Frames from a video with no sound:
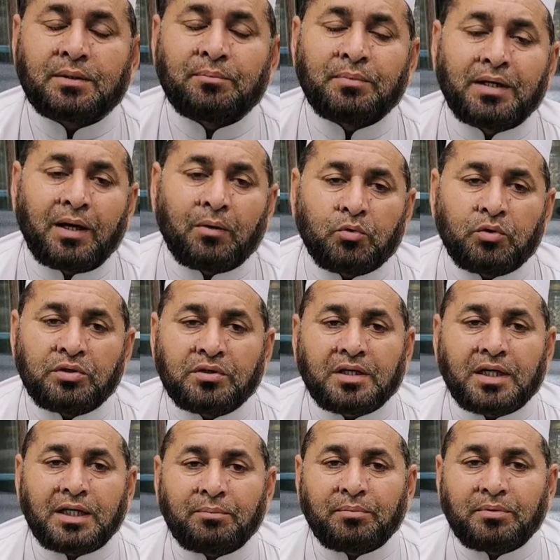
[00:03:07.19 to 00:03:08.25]
मैं आपको
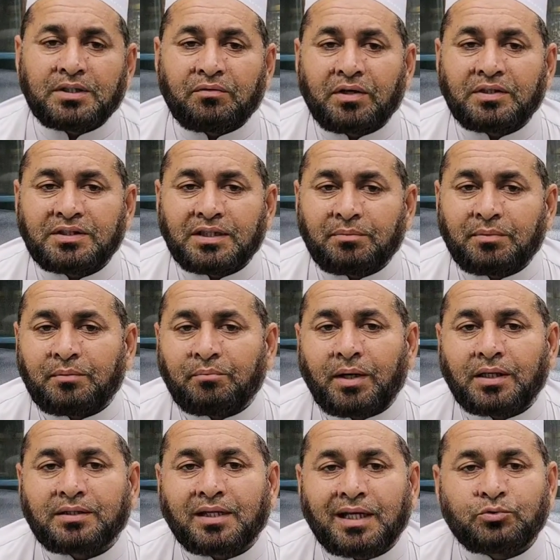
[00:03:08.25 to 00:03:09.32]
कई दफ़ा ये
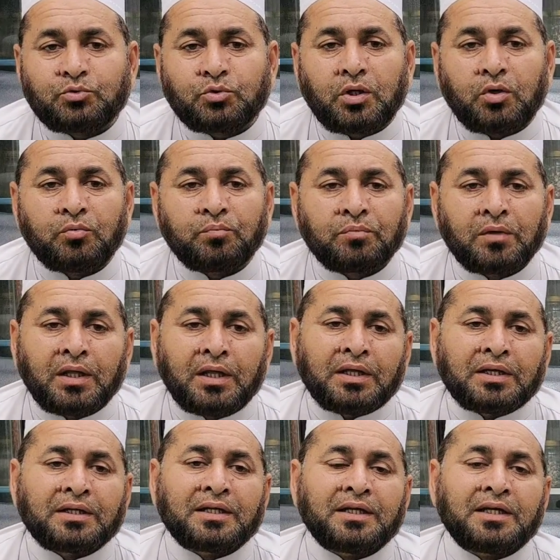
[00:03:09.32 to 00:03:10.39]
बात कह चुका हूँ
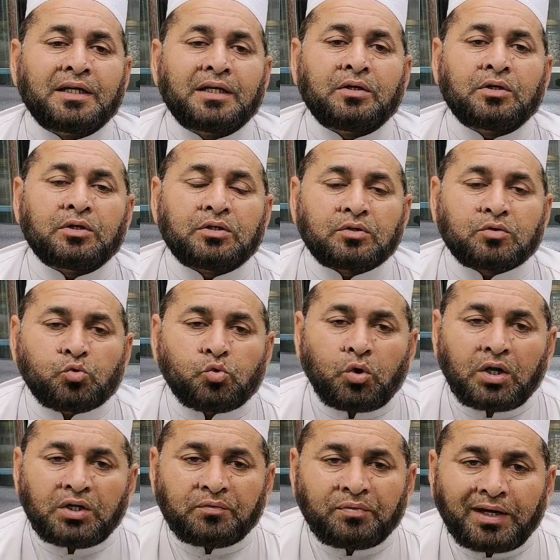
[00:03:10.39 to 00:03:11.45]
कि
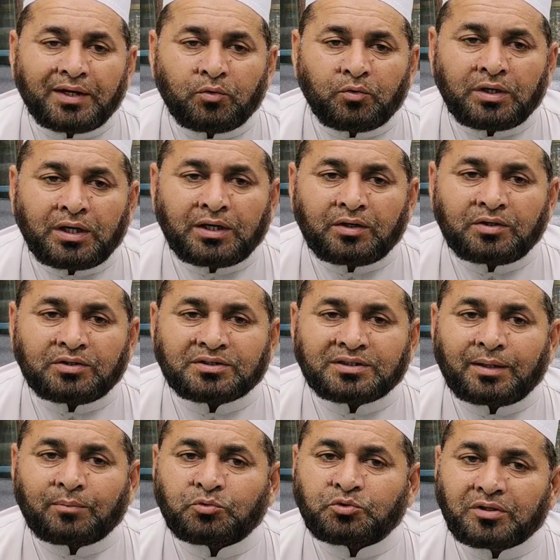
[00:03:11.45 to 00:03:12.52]
क्वालिफाइड होना
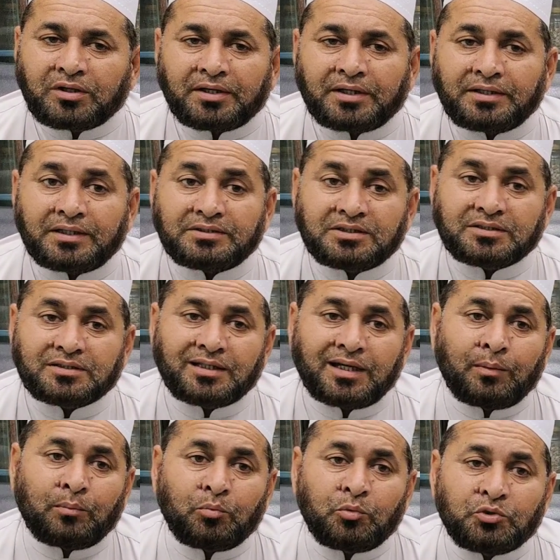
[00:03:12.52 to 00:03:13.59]
इतना मुश्किल नहीं है जितना
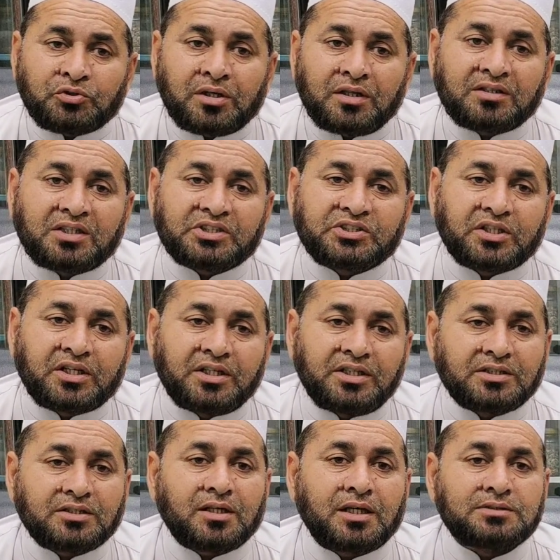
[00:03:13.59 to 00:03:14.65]
मुश्किल
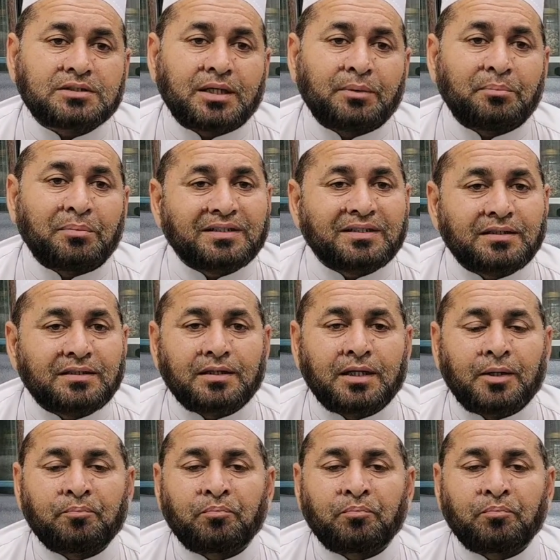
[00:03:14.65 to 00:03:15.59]
तशखीस करके मेडिसिन देना